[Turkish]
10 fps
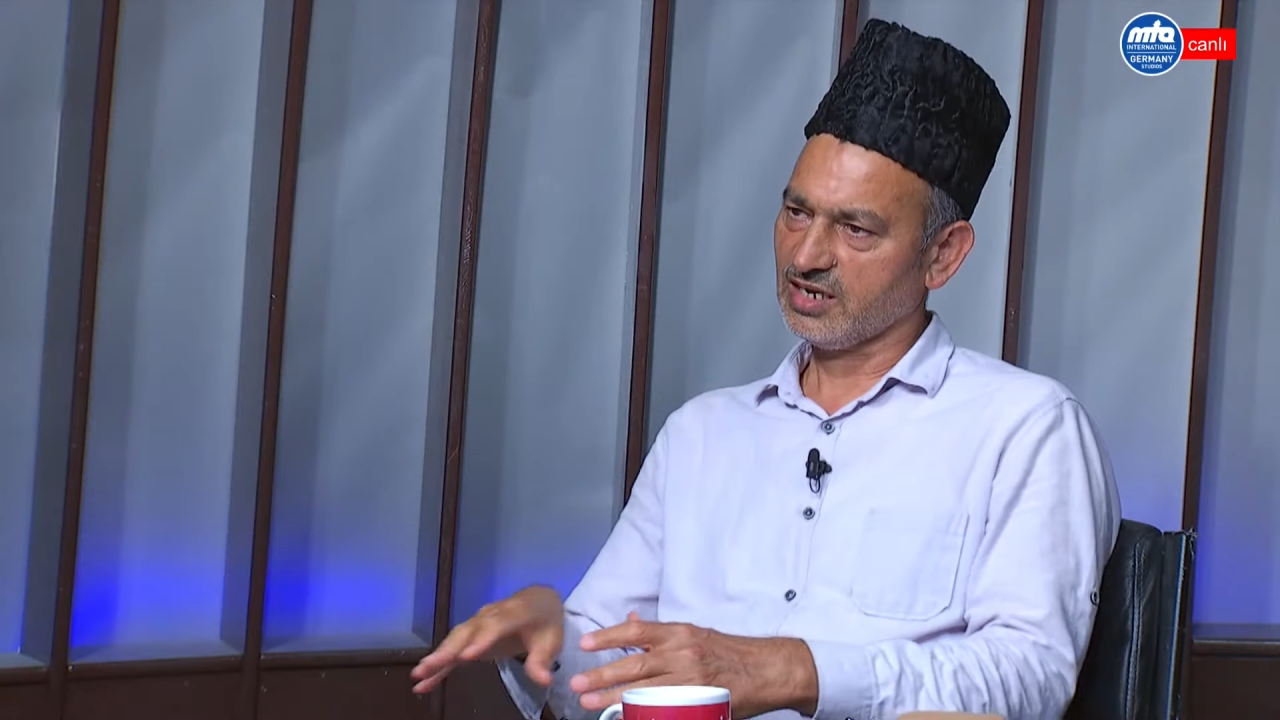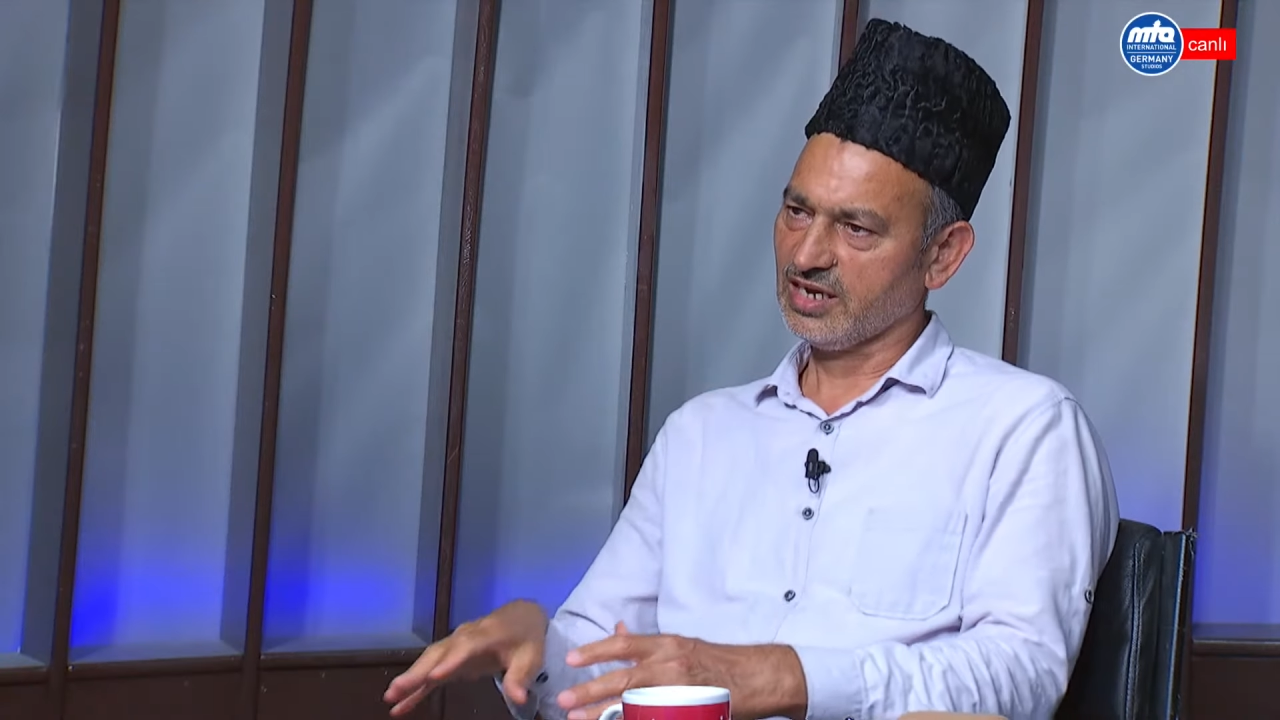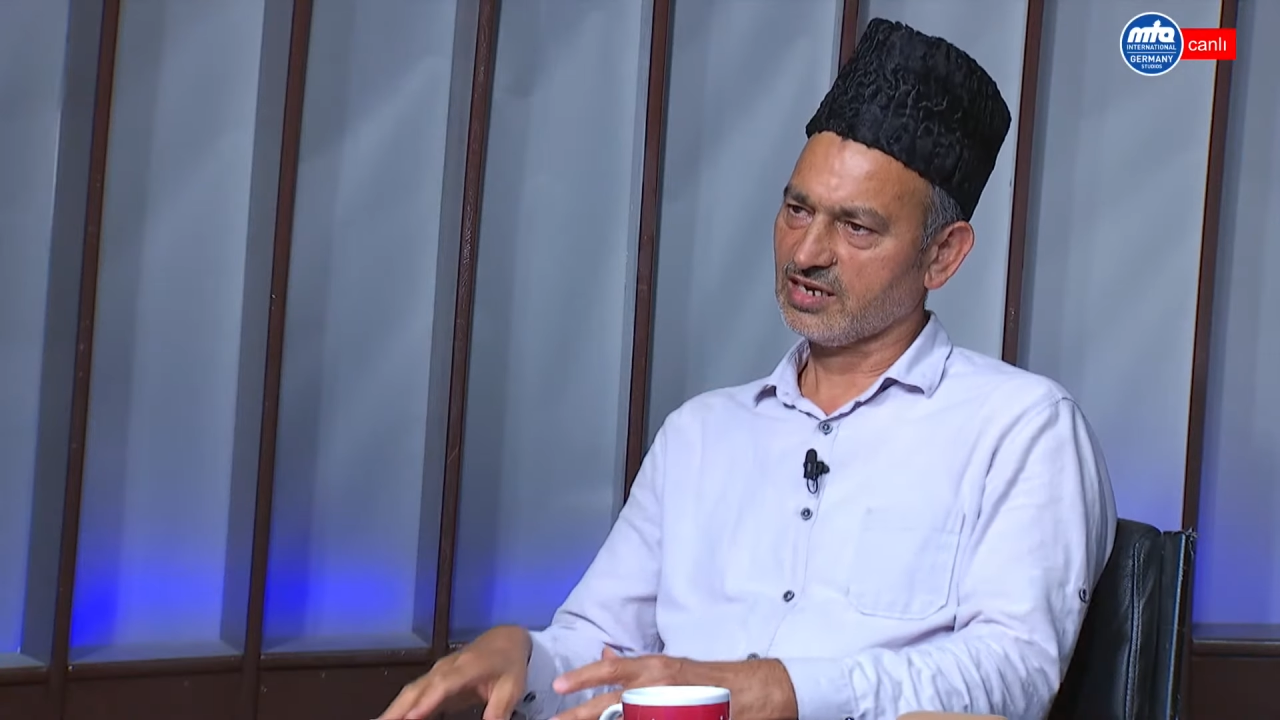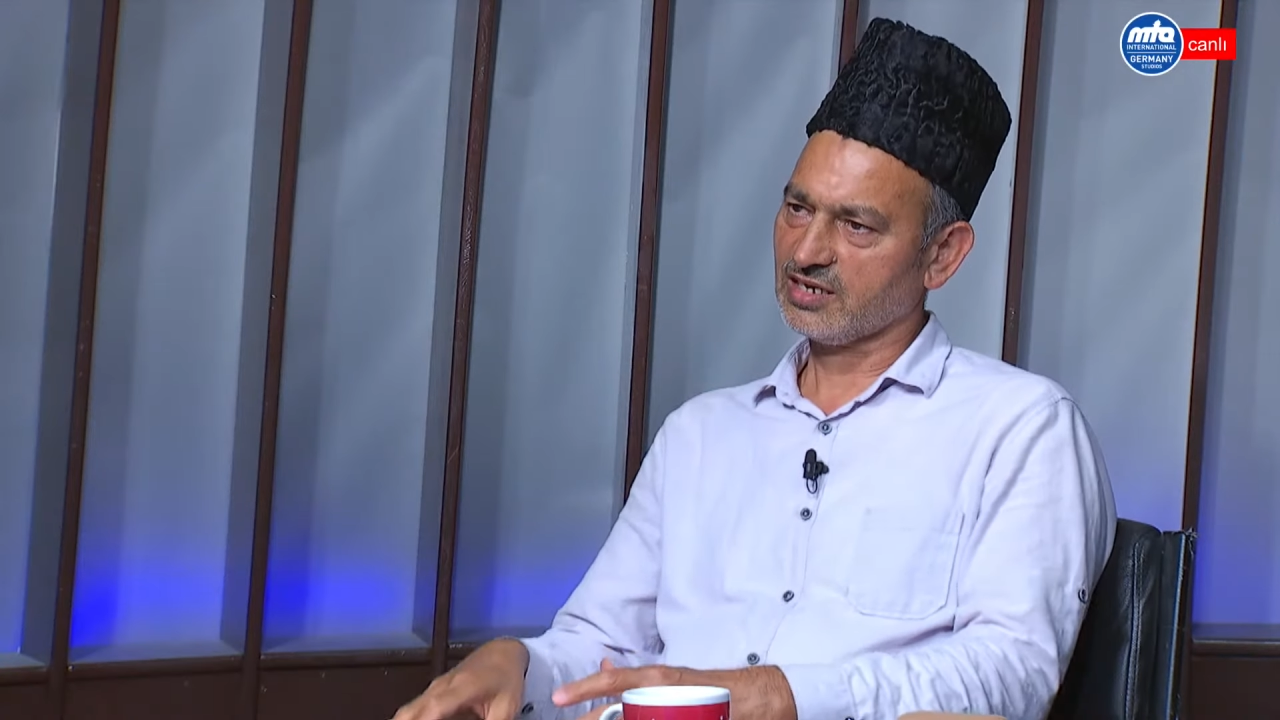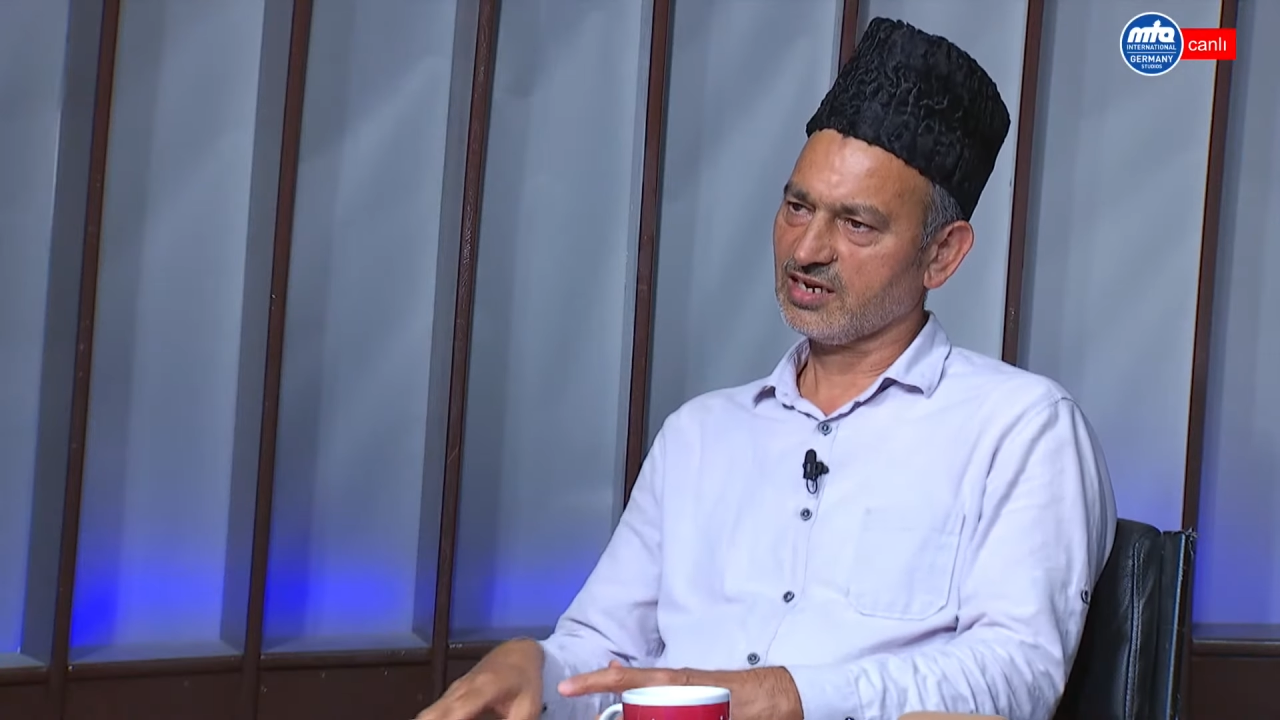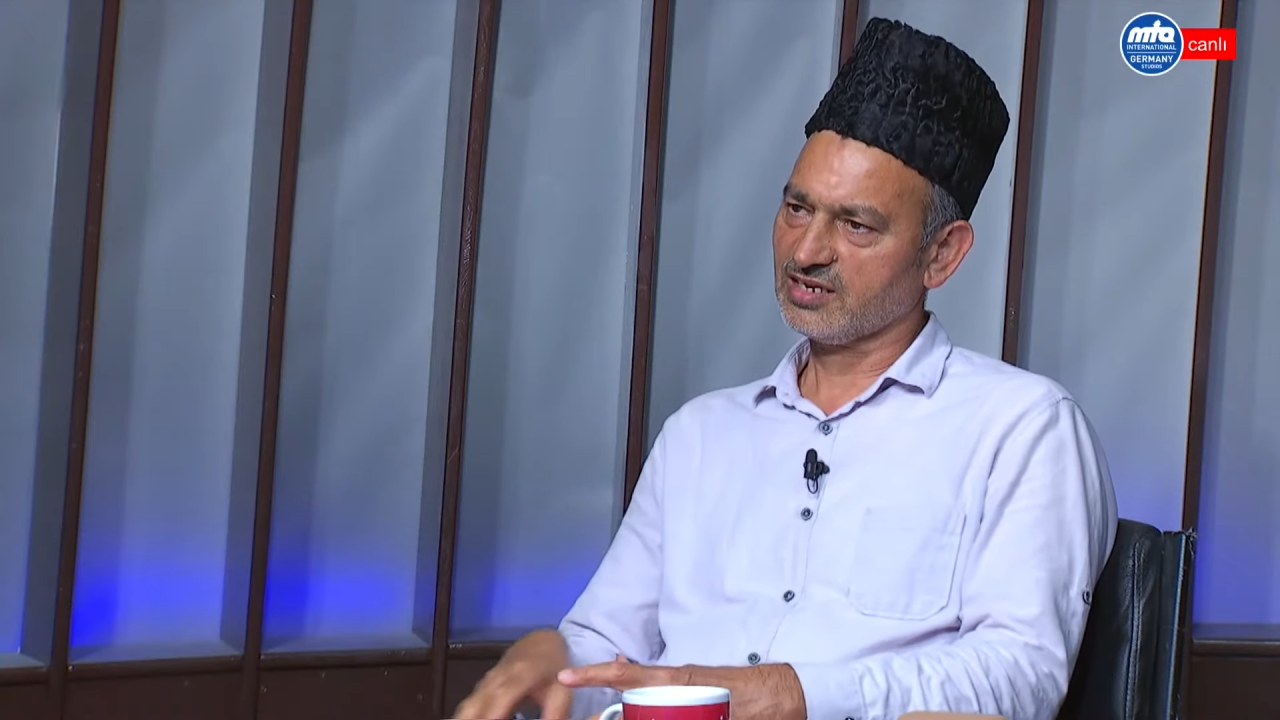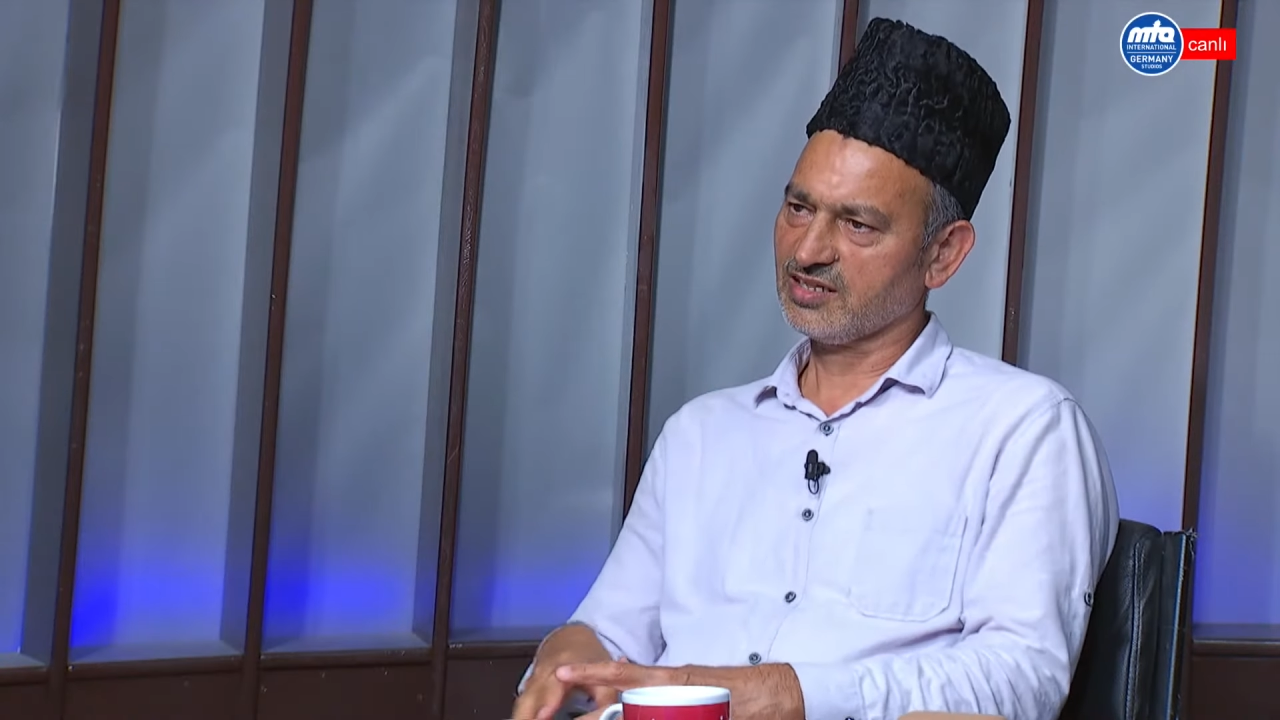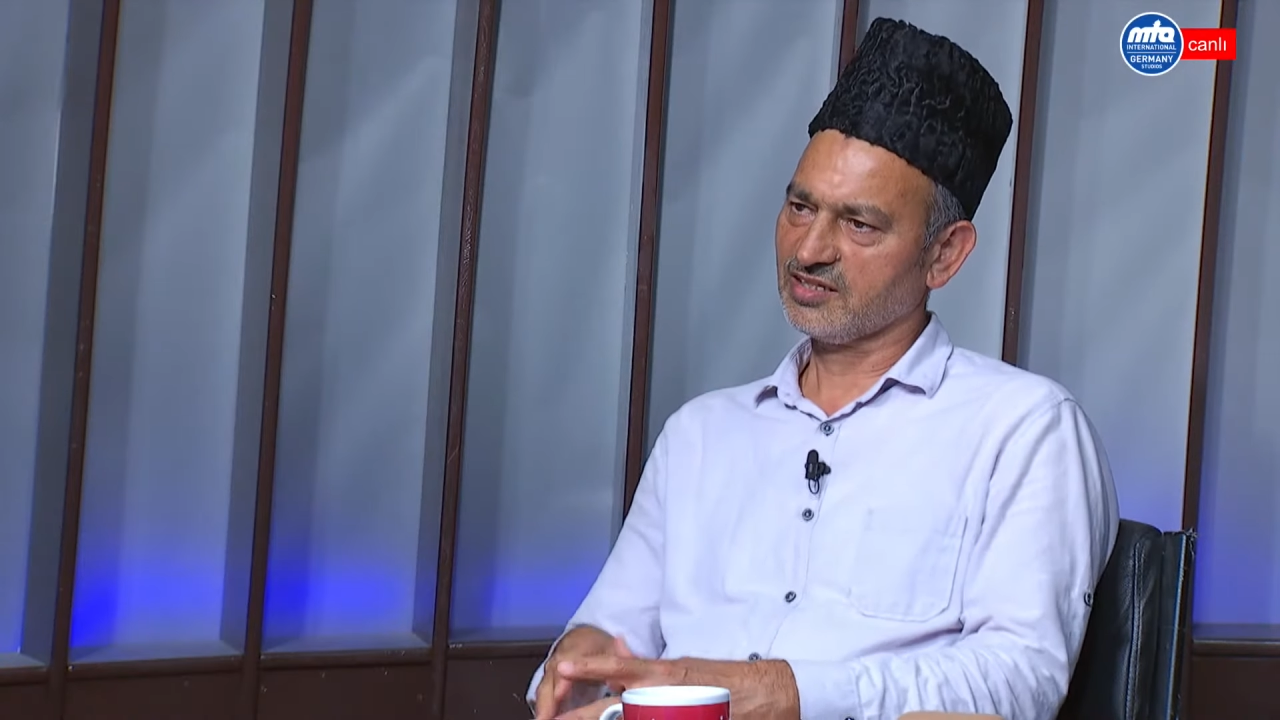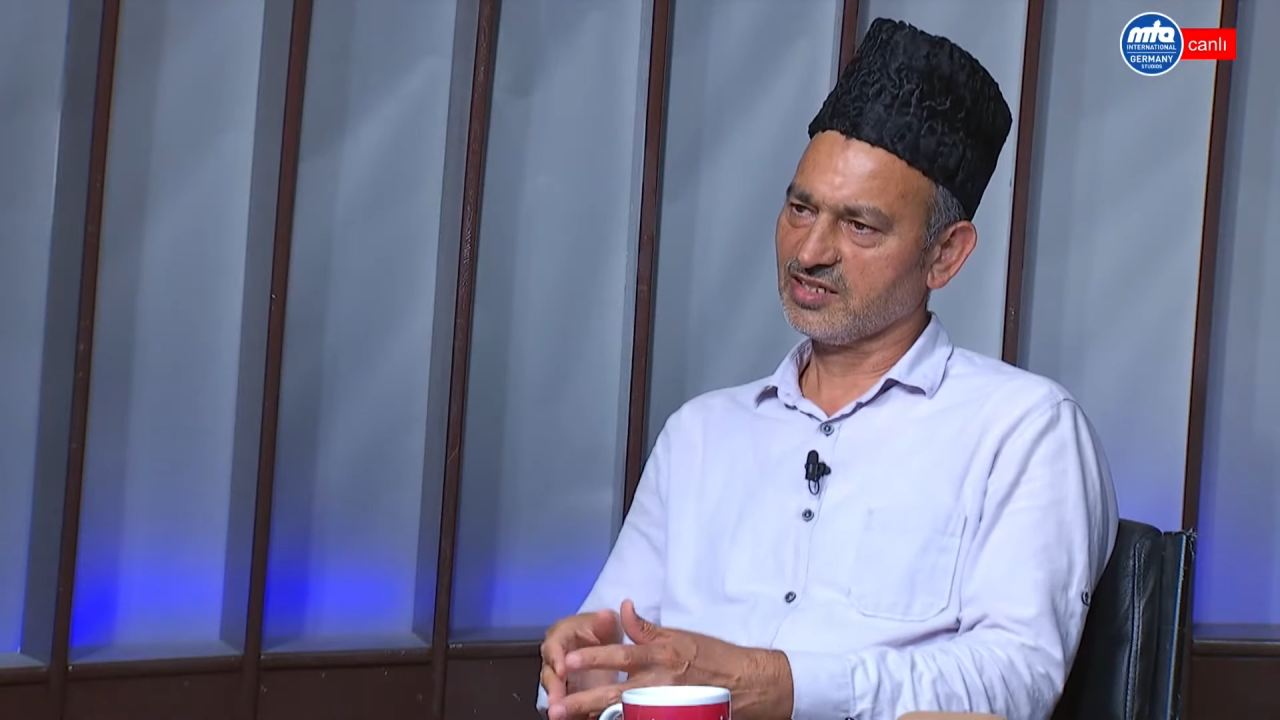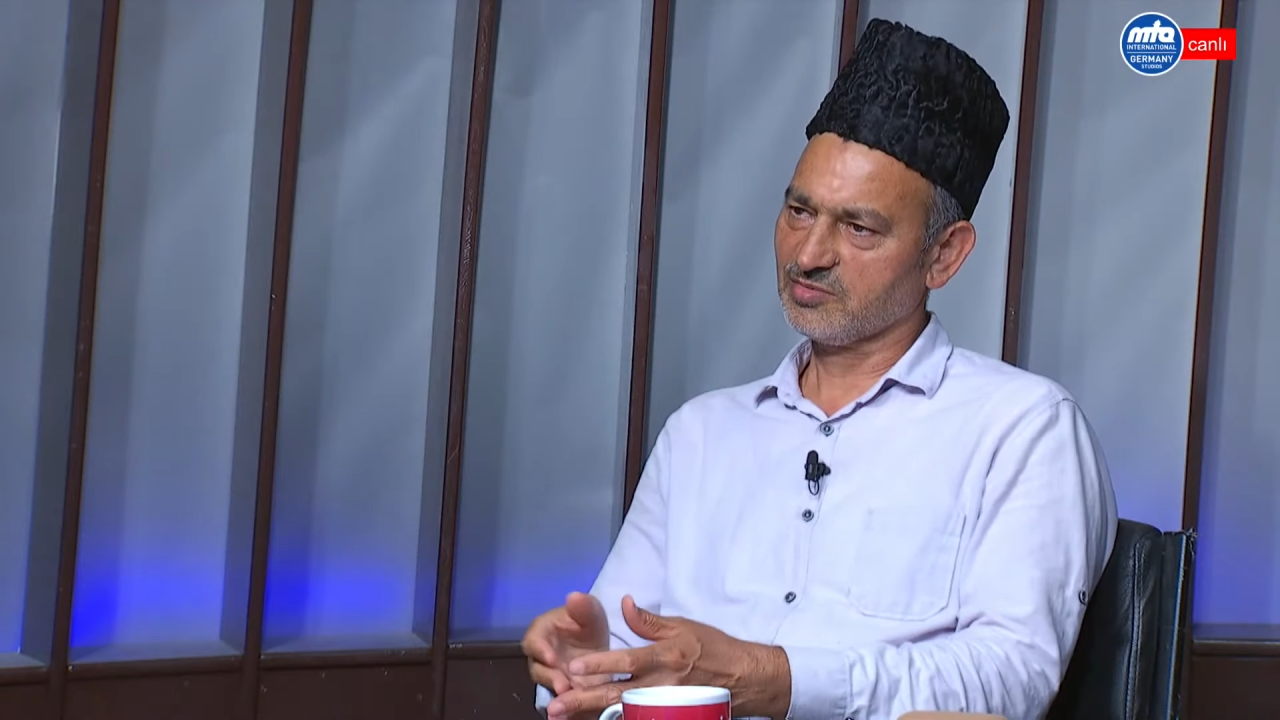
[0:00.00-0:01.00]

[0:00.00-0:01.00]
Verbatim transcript: ayaklarını